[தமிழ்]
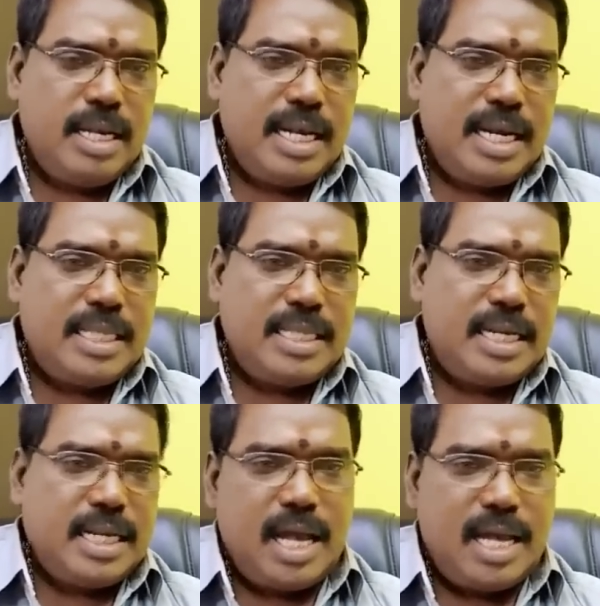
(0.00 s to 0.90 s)

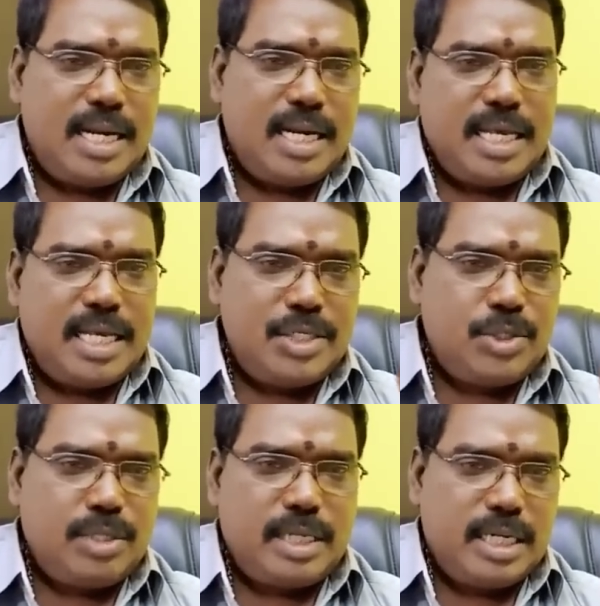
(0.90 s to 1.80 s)
களத்திர காரகனாகிய
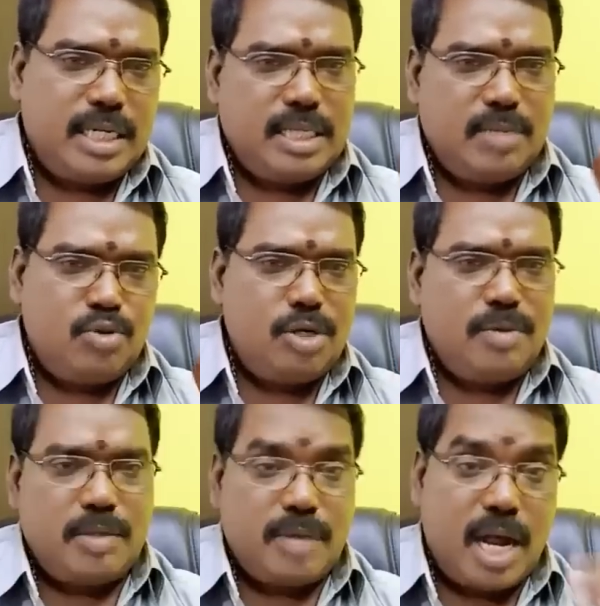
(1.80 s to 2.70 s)
சுக்கரன் இந்த மூன்று
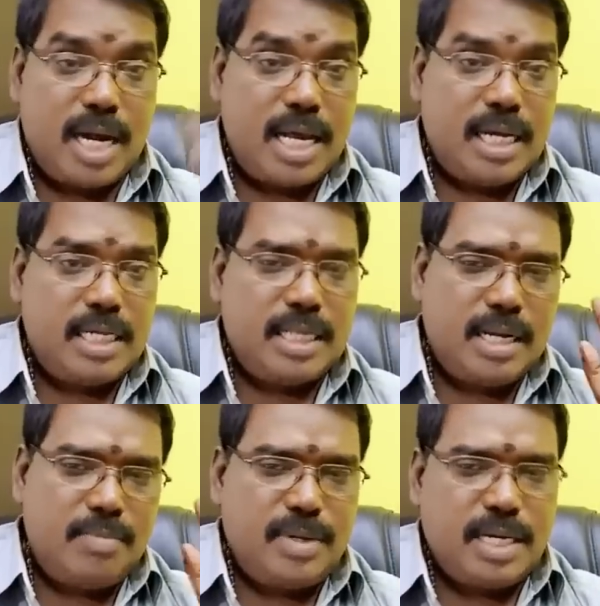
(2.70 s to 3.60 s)
பேரும் ஆணாக
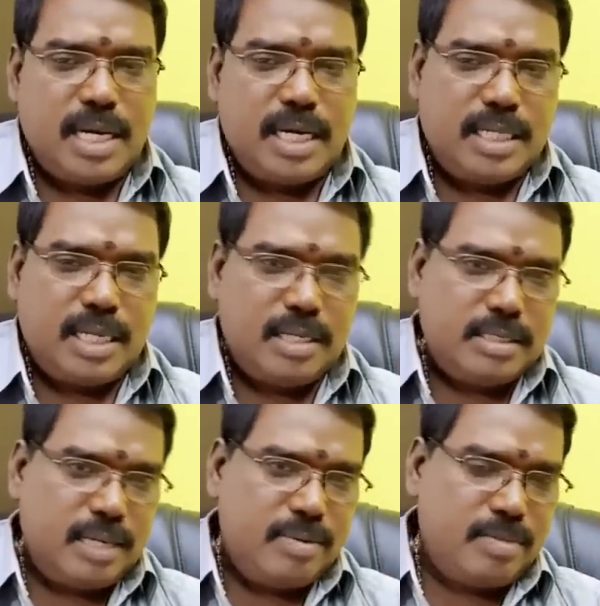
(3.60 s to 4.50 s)
இருந்தாலும் பெண்ணாக
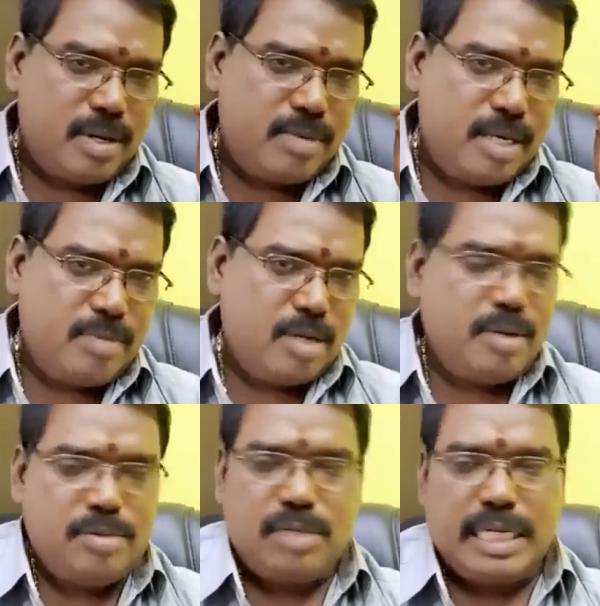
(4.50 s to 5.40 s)
இருந்தாலும் சில பேர் மறுபடியும்
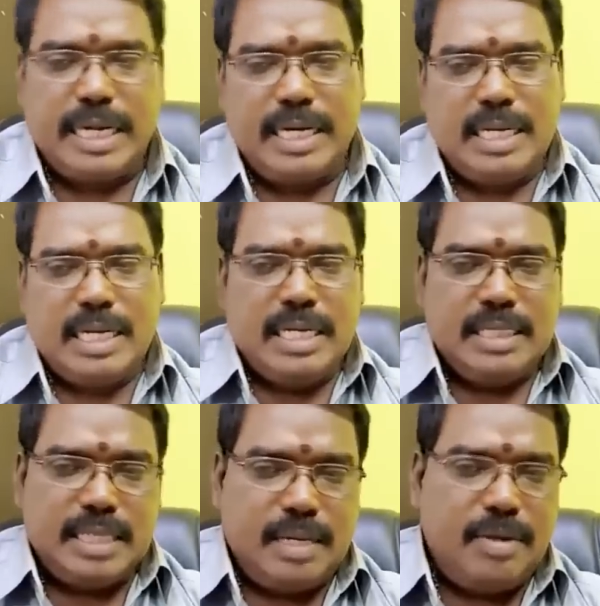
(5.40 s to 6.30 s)
மறுபடியும் சொல்கிறேன்
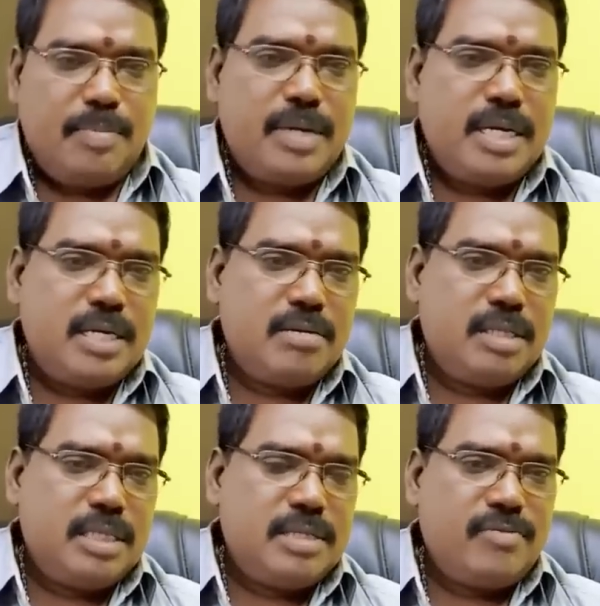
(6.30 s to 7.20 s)
சில பேர் பெண்ணுக்கு
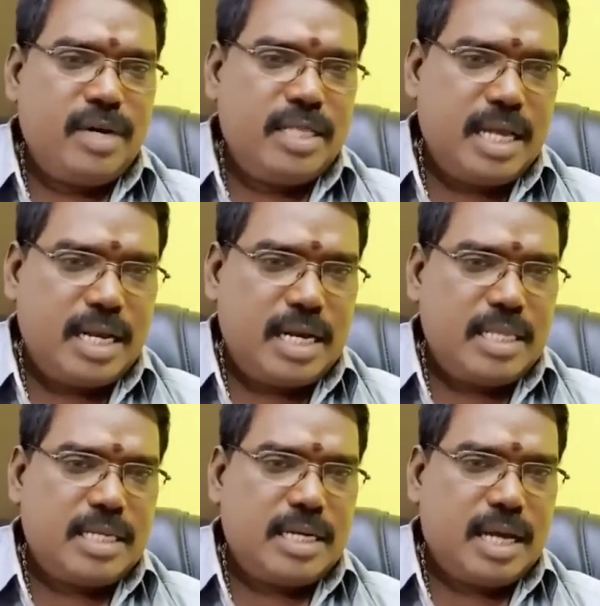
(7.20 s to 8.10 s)
வந்து செவ்வாய் தான்
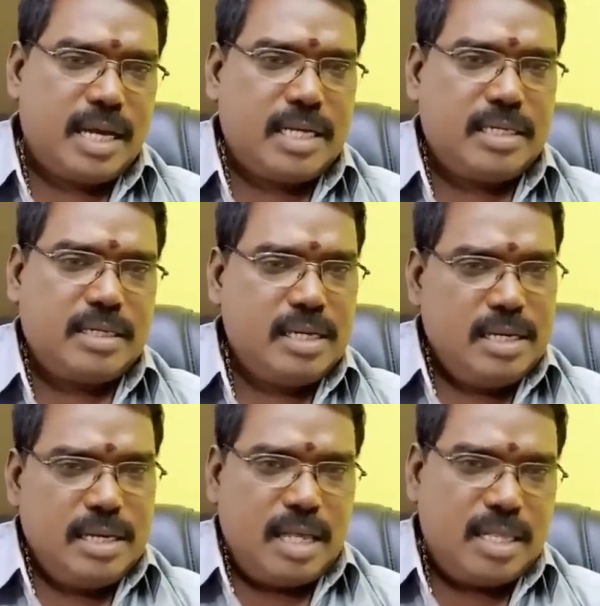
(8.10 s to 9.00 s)
களத்திர காரகன்
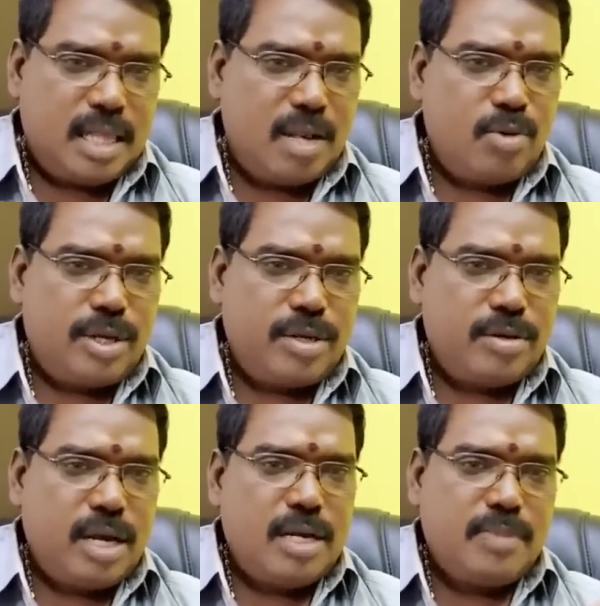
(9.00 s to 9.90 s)
அதை தான்
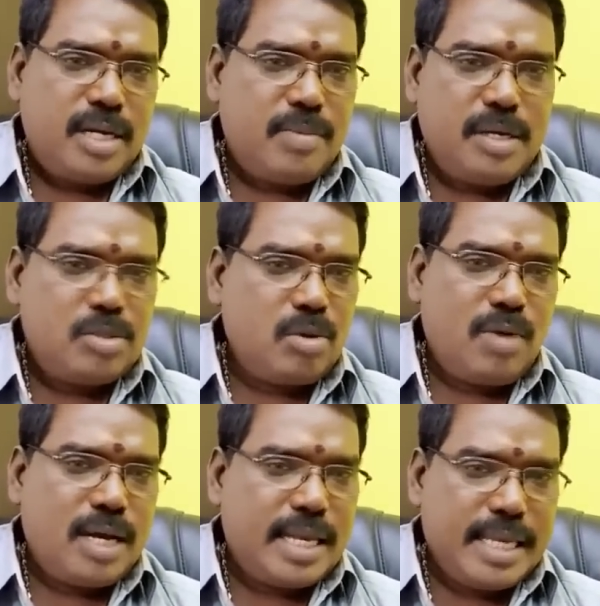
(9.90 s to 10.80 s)
குறிக்கணும் ஆண்பன் அப்படின்னு
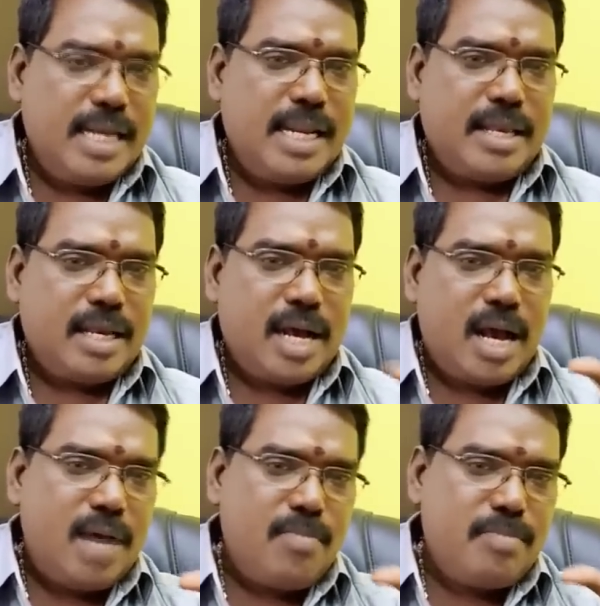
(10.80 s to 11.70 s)
சொல்லுவாங்க இல்லை
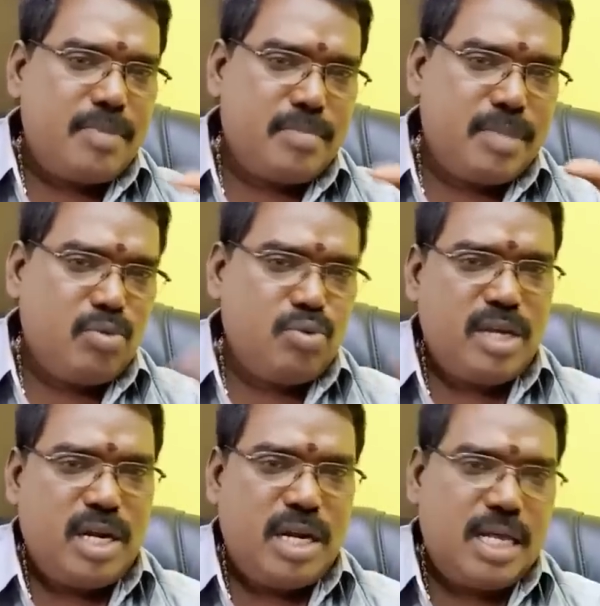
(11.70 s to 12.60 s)
காமம் என்பது
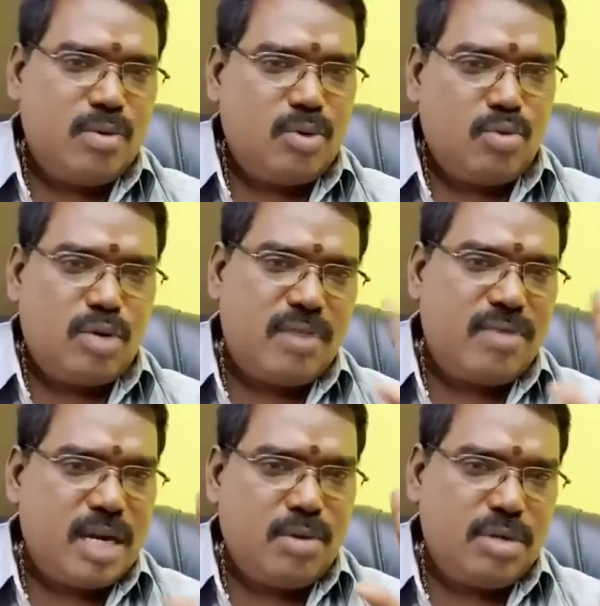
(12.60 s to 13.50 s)
உயிரில்லாத ஒரு
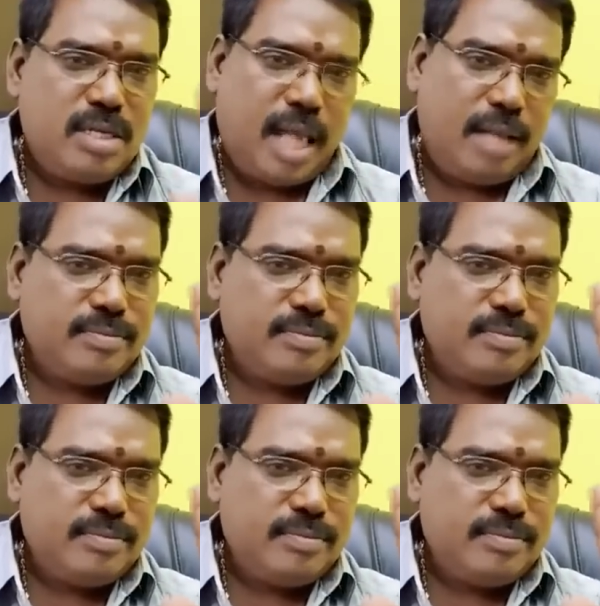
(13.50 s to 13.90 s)
உணர்வான ஒன்று தான்